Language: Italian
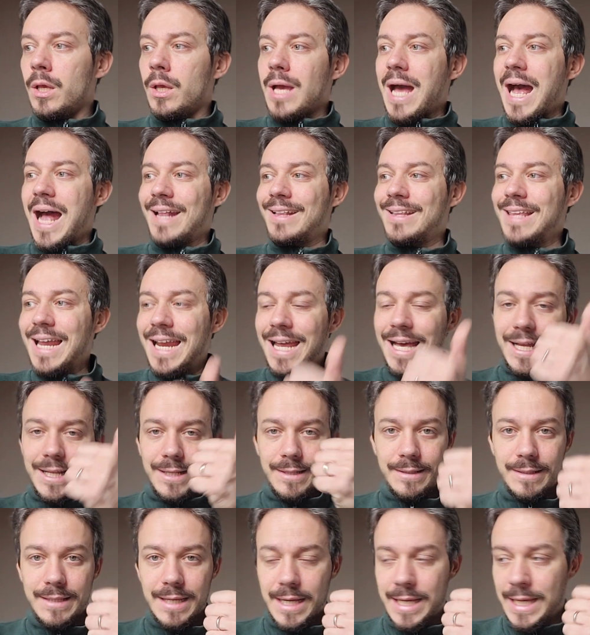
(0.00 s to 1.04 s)

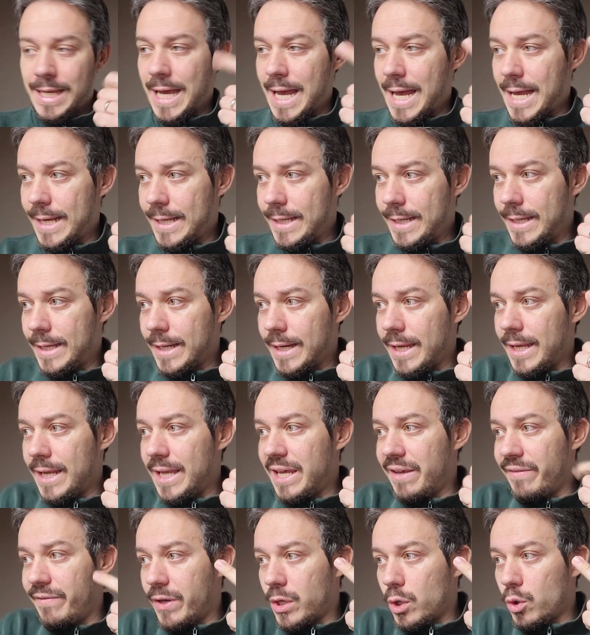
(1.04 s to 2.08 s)
Atalanta, Cagliari
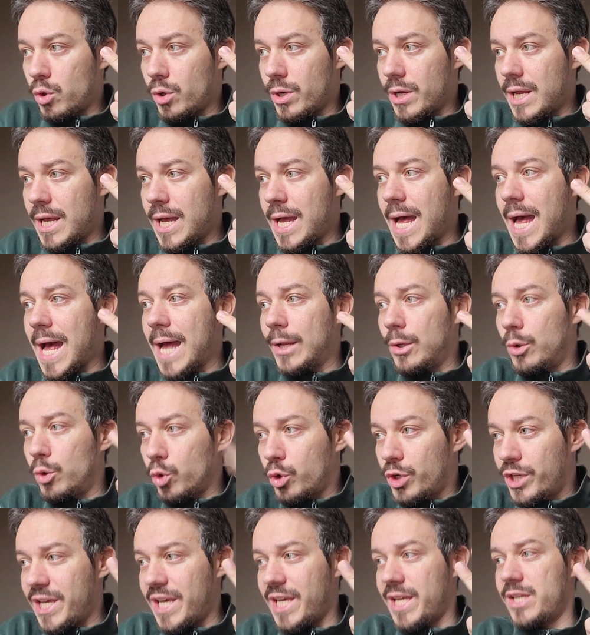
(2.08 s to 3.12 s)
e Verona
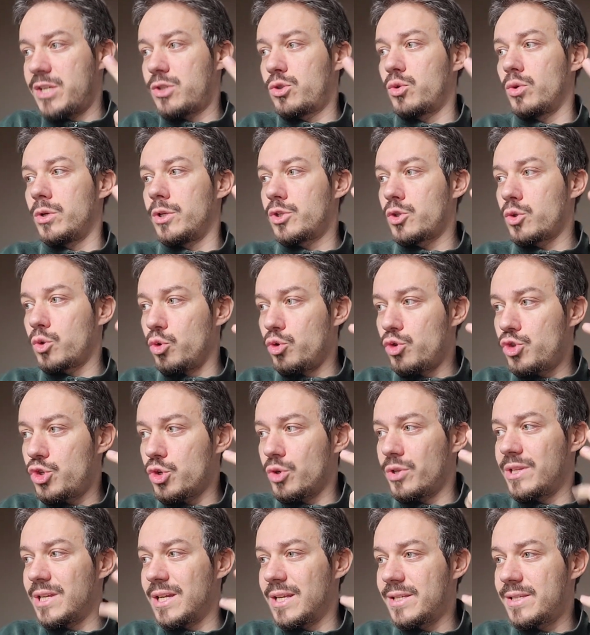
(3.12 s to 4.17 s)
hanno chiesto
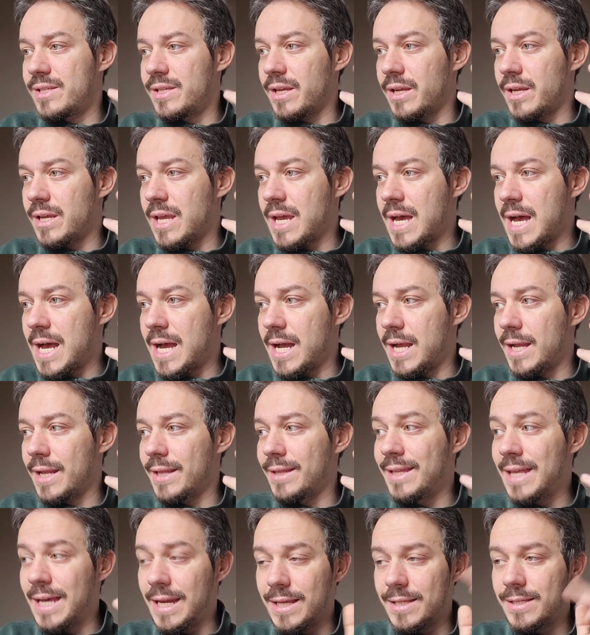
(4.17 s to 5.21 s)
l'esclusione della Serie A
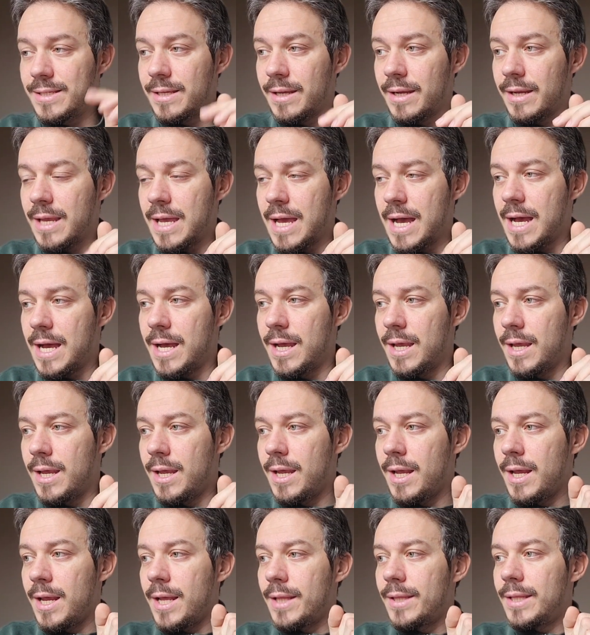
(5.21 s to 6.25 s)
dalla Serie A
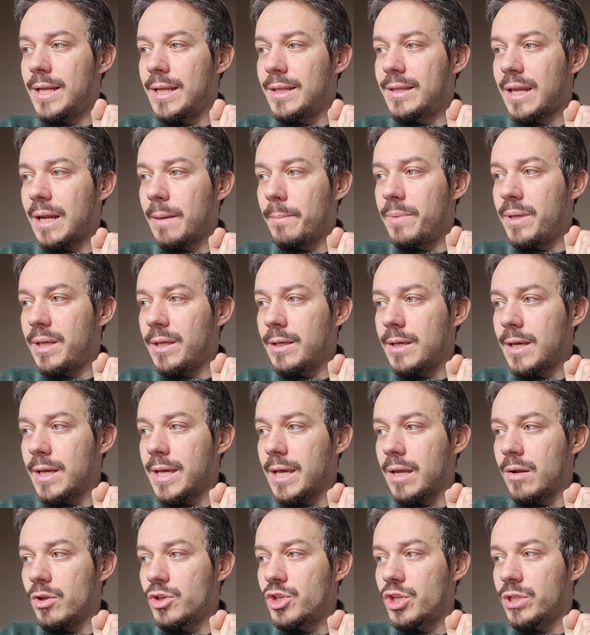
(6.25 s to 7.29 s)
delle tre big
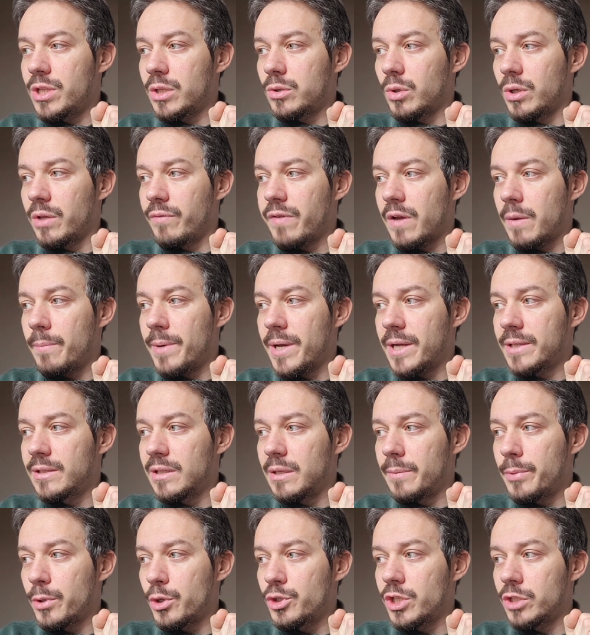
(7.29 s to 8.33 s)
che hanno accettato di far parte
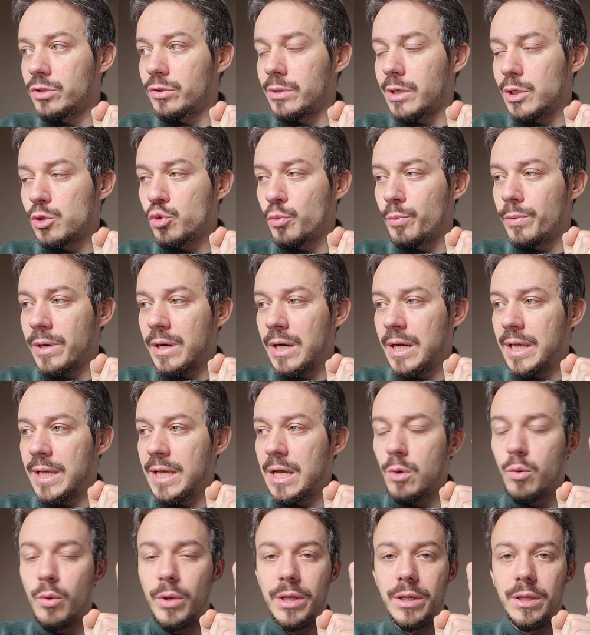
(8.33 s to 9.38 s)
del progetto della
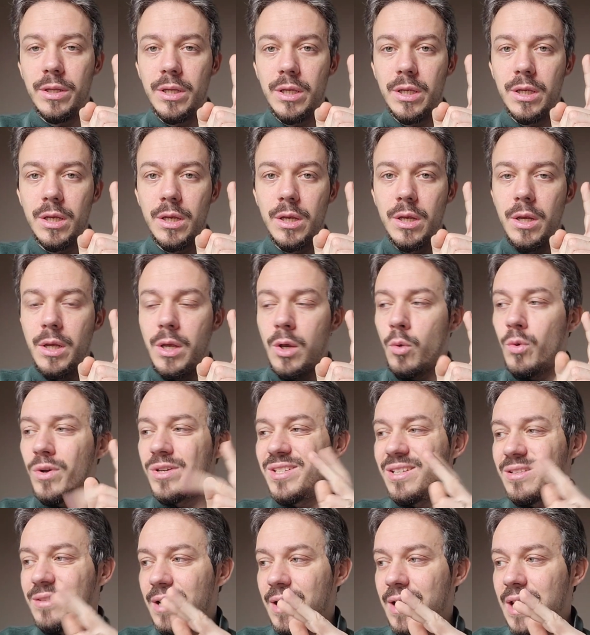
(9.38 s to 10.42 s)
Superlega. Quindi
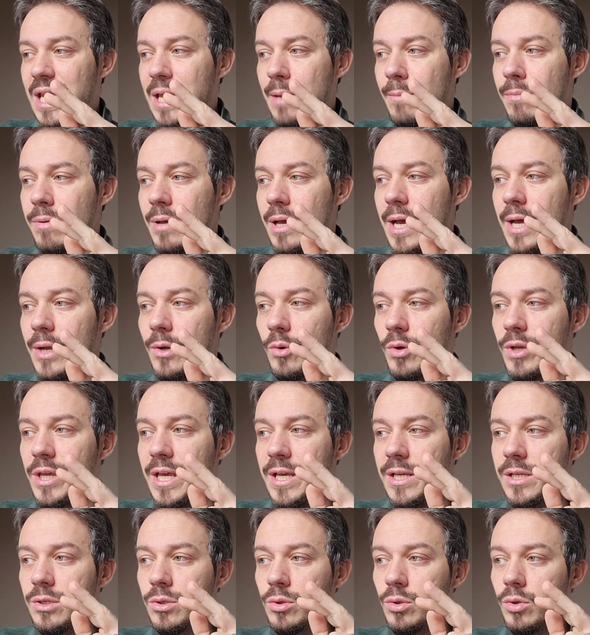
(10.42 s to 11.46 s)
questi tre club hanno
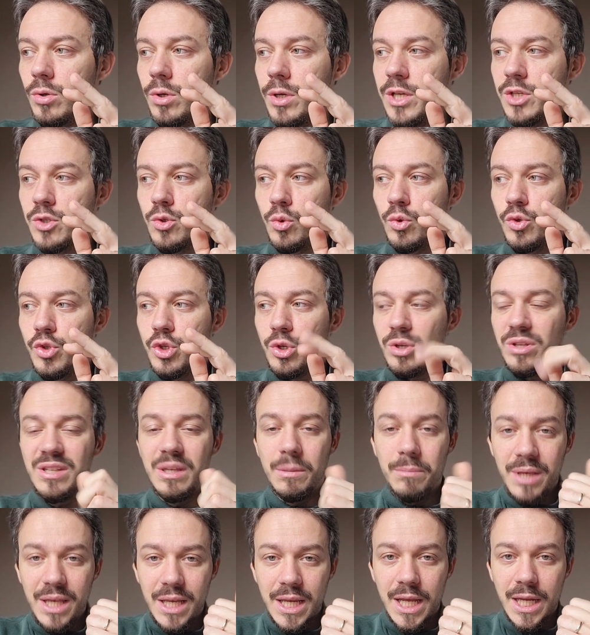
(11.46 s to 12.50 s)
chiesto esclusione
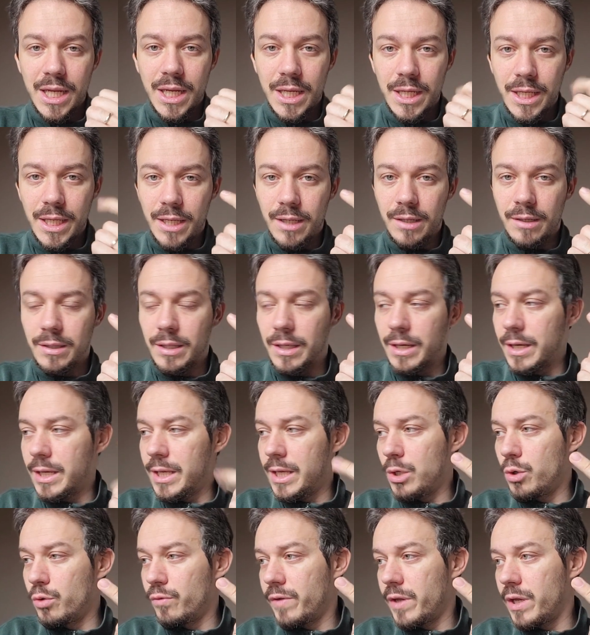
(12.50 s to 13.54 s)
di Milan, Inter
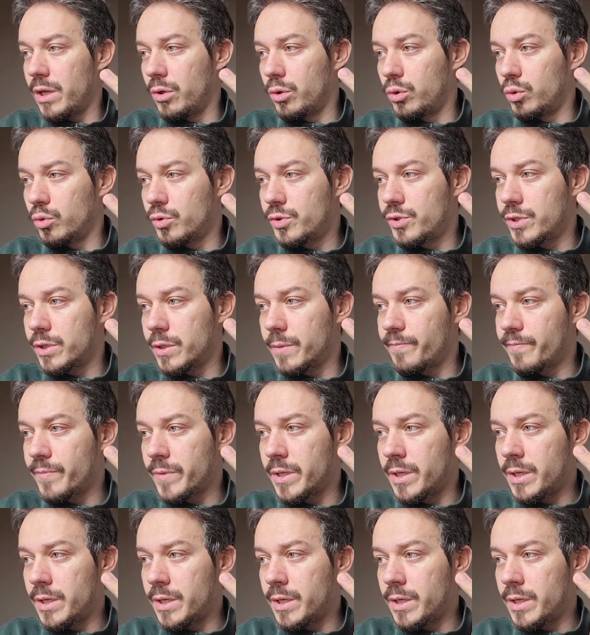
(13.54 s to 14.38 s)
e Juventus.